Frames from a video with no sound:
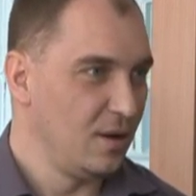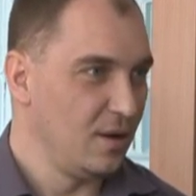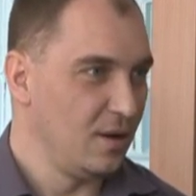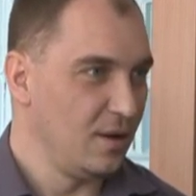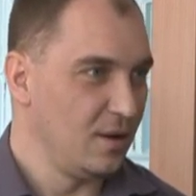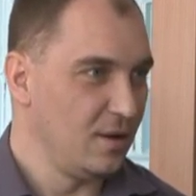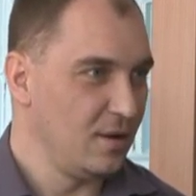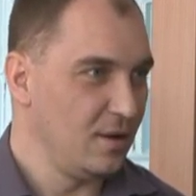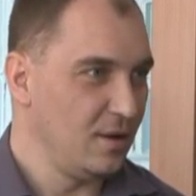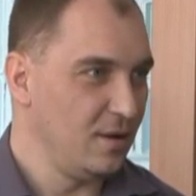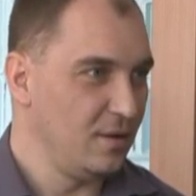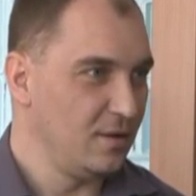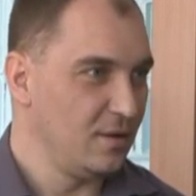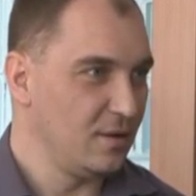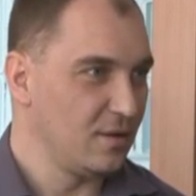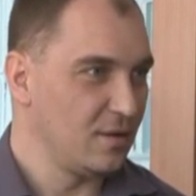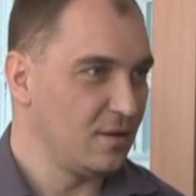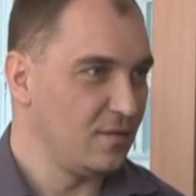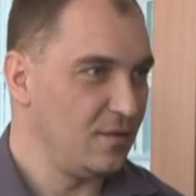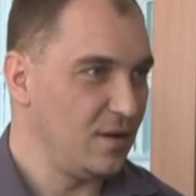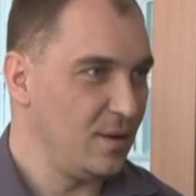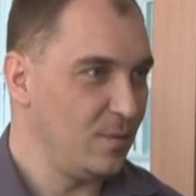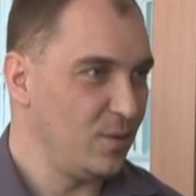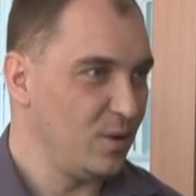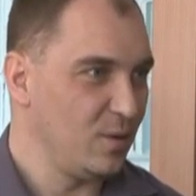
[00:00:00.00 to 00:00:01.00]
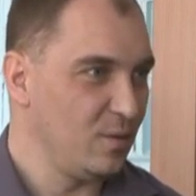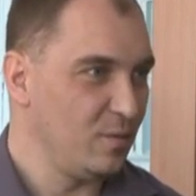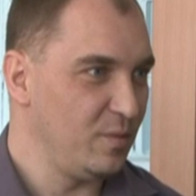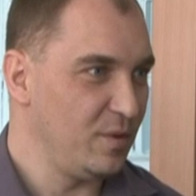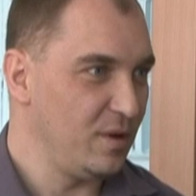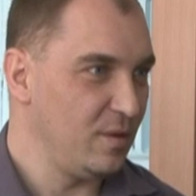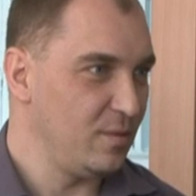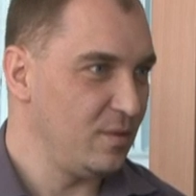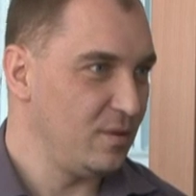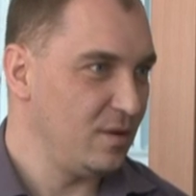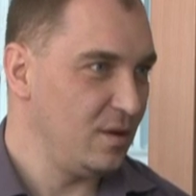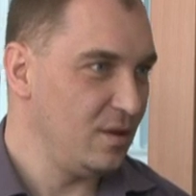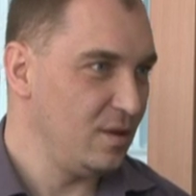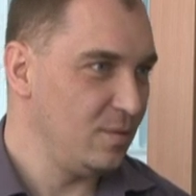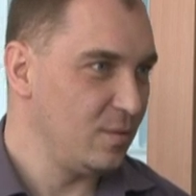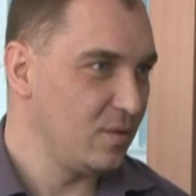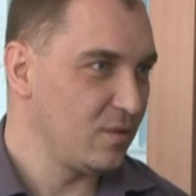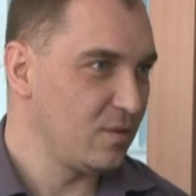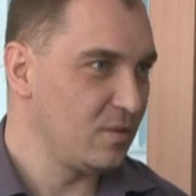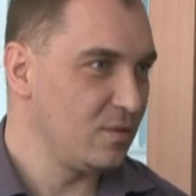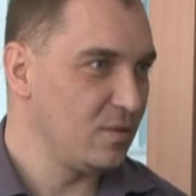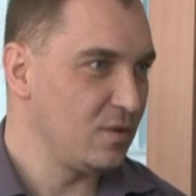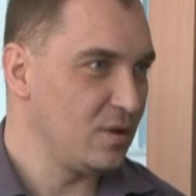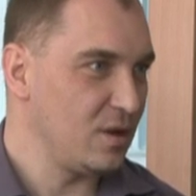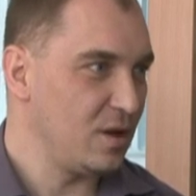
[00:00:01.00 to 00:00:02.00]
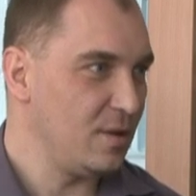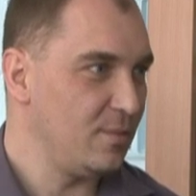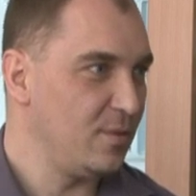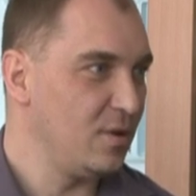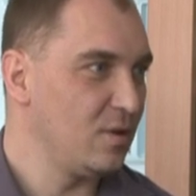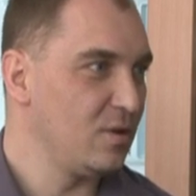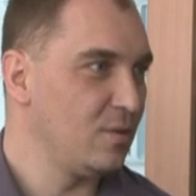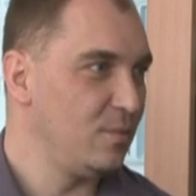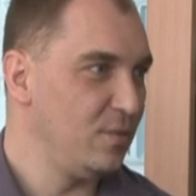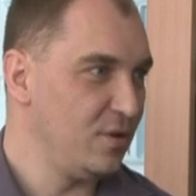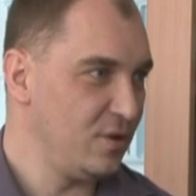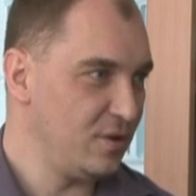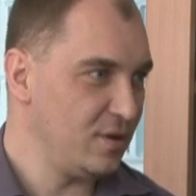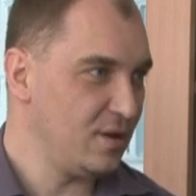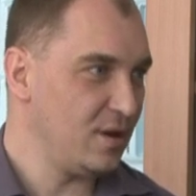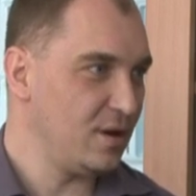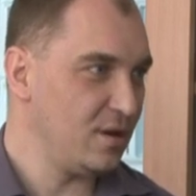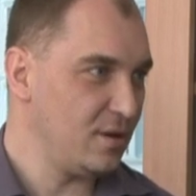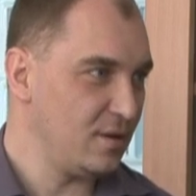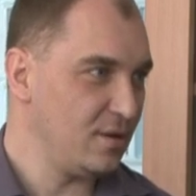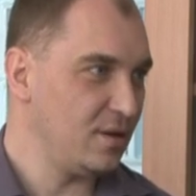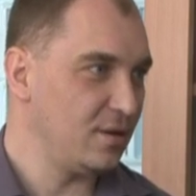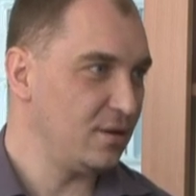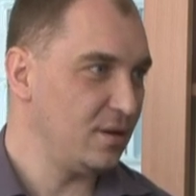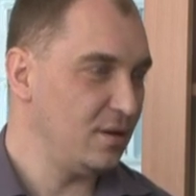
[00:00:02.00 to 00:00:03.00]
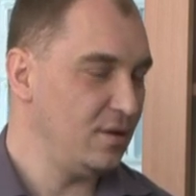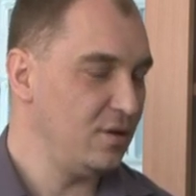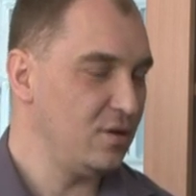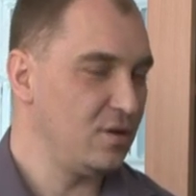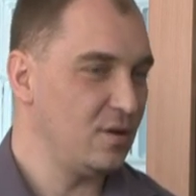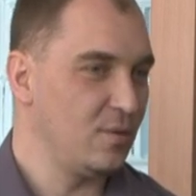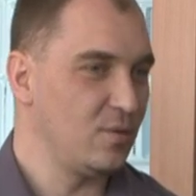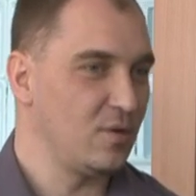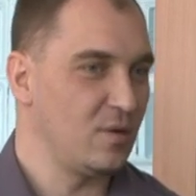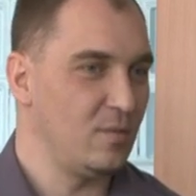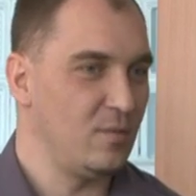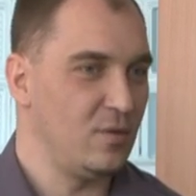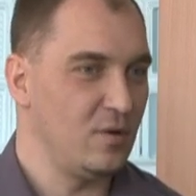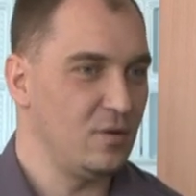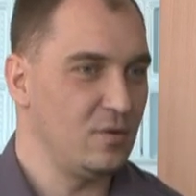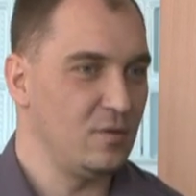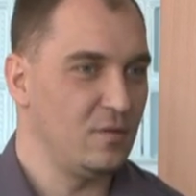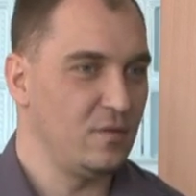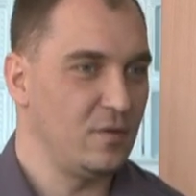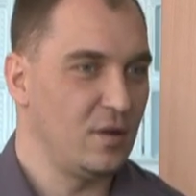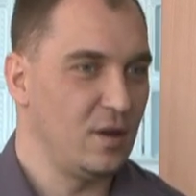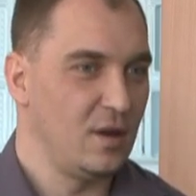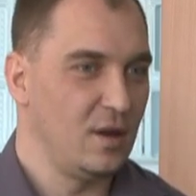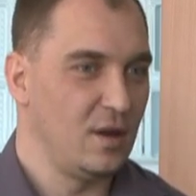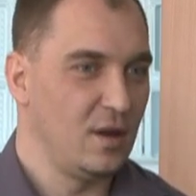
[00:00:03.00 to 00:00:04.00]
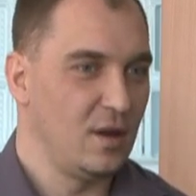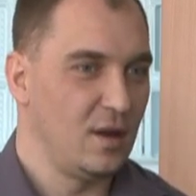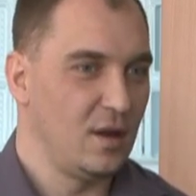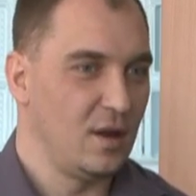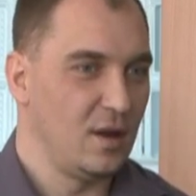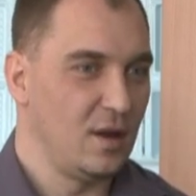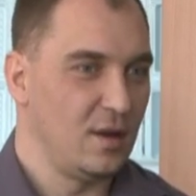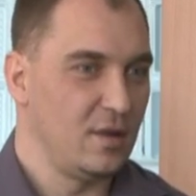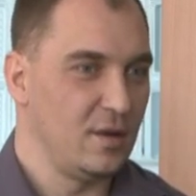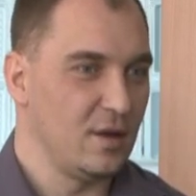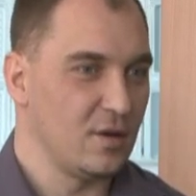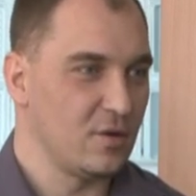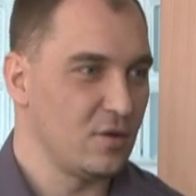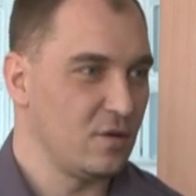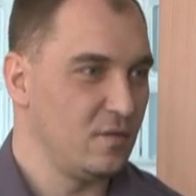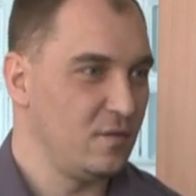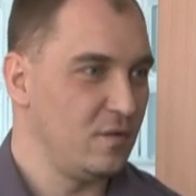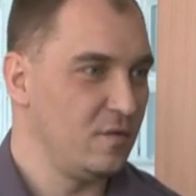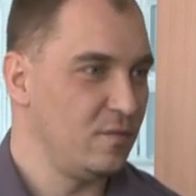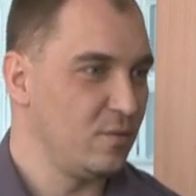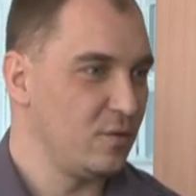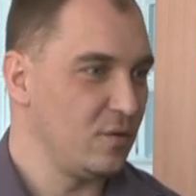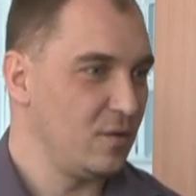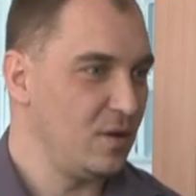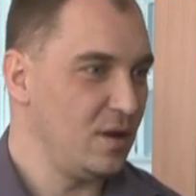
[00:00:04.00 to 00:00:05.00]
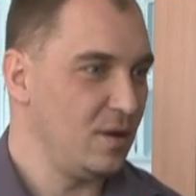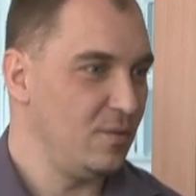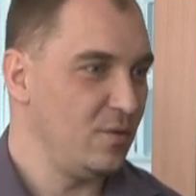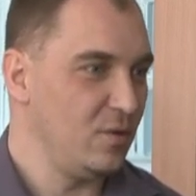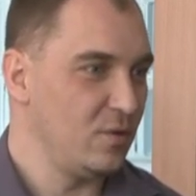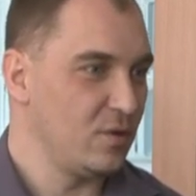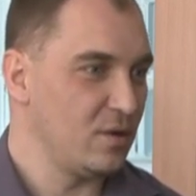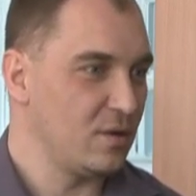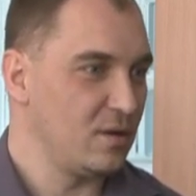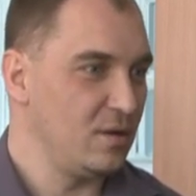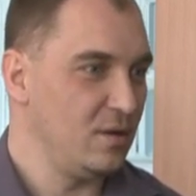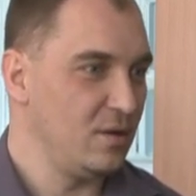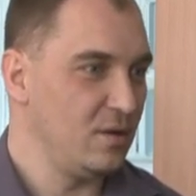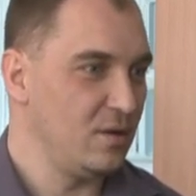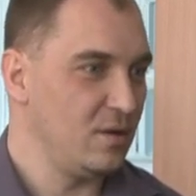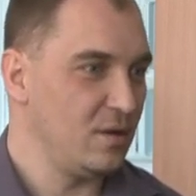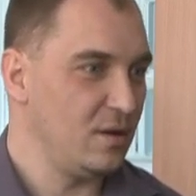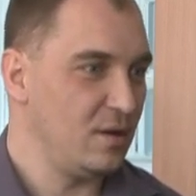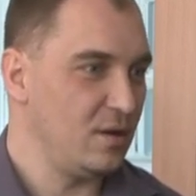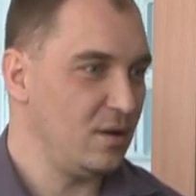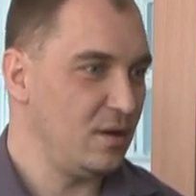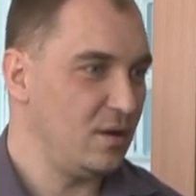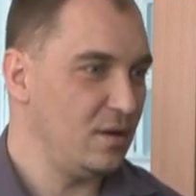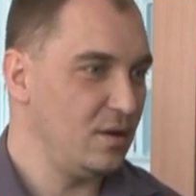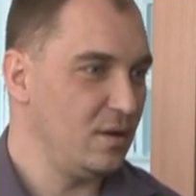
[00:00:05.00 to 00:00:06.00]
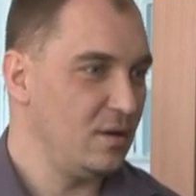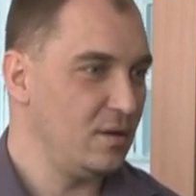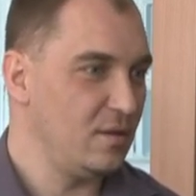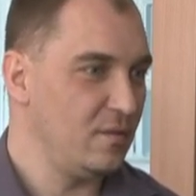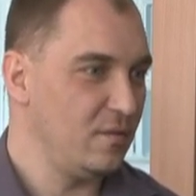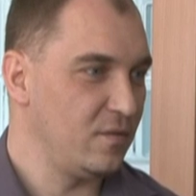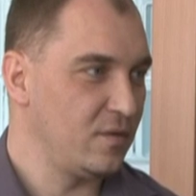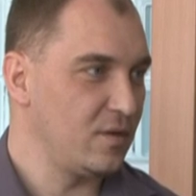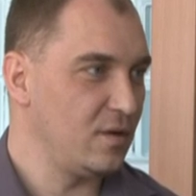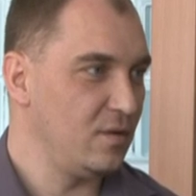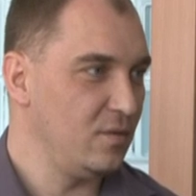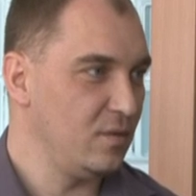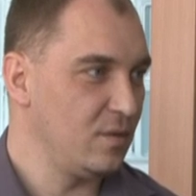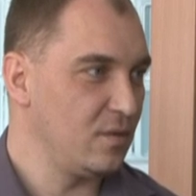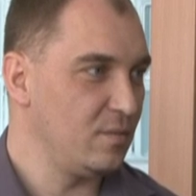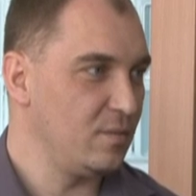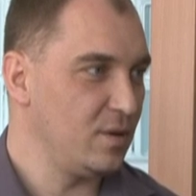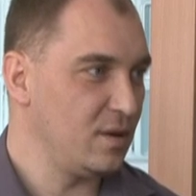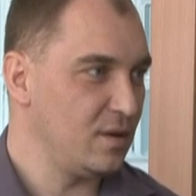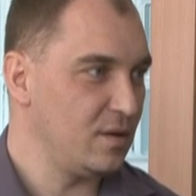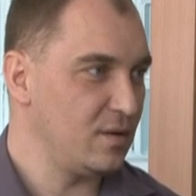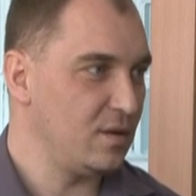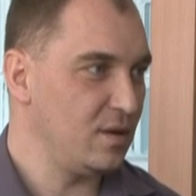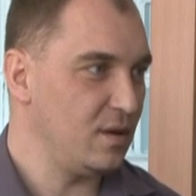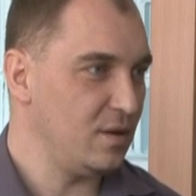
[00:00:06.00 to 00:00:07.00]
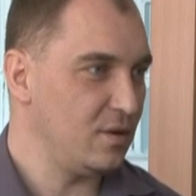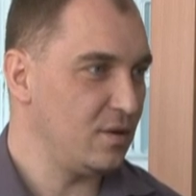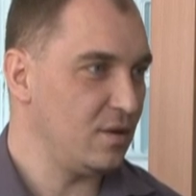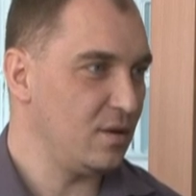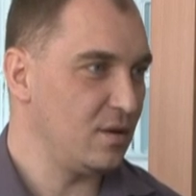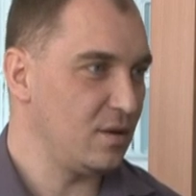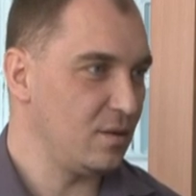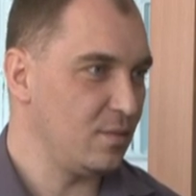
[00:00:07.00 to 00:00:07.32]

Y, nie interesowałem tym robieniem zdjęć, po prostu chciałem tylko być na, na tej liście przebojów na żywo w programie uczestniczyć, a, a nie w celu robienia zdjęcia.